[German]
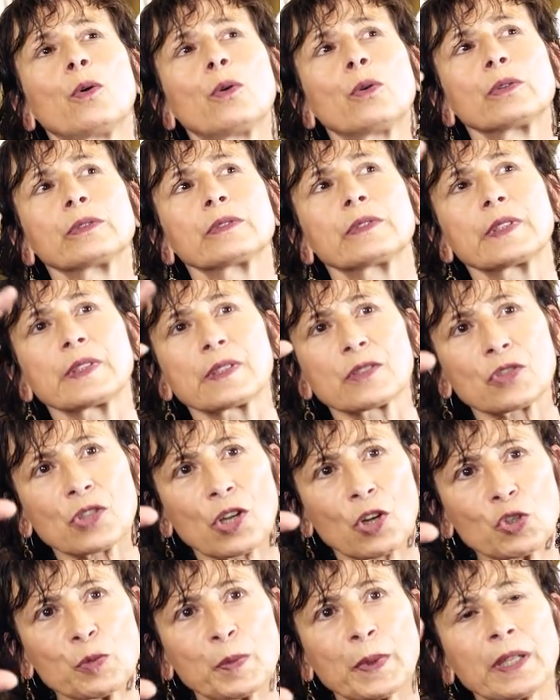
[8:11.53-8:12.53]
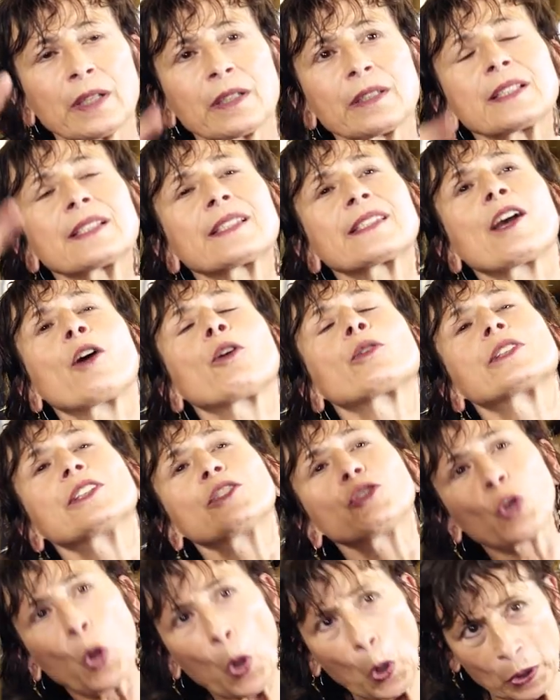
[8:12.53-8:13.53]
Und diese Schauspielerin ist ja auch
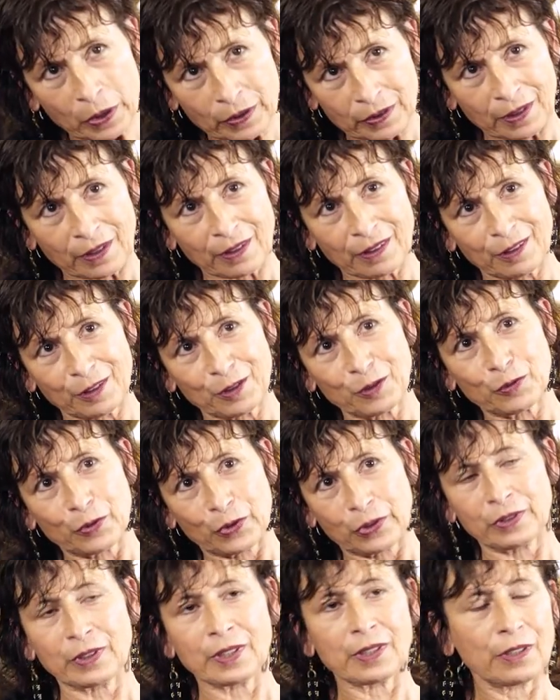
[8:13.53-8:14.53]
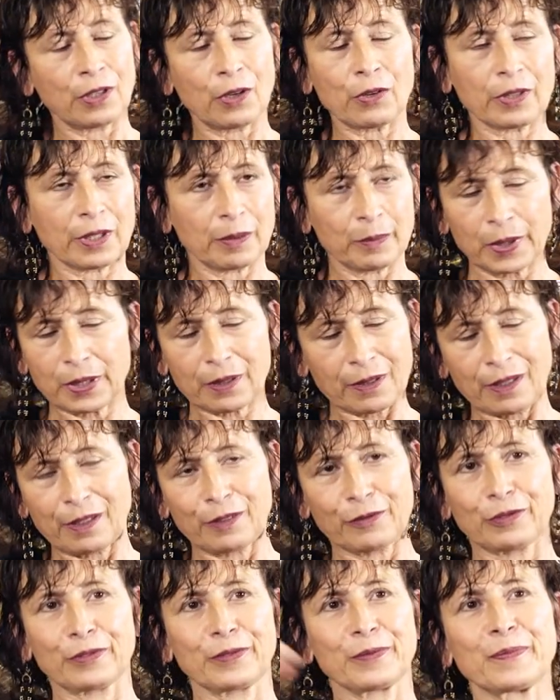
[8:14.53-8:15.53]
die Tochter von der Laurie
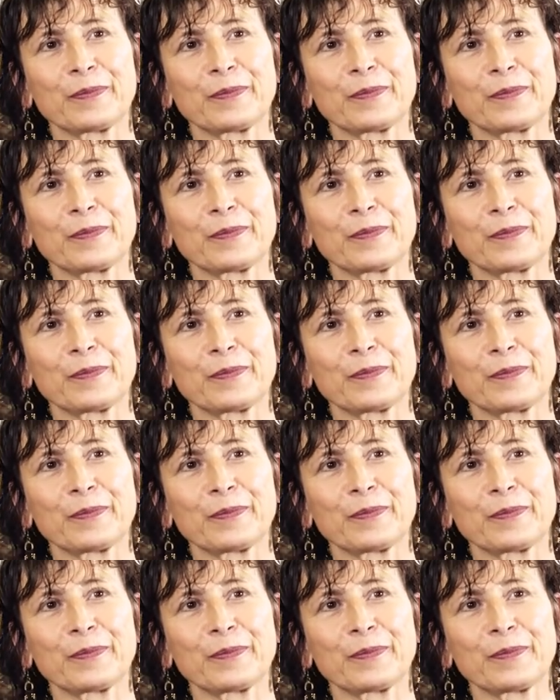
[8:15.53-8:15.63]
Metcalf.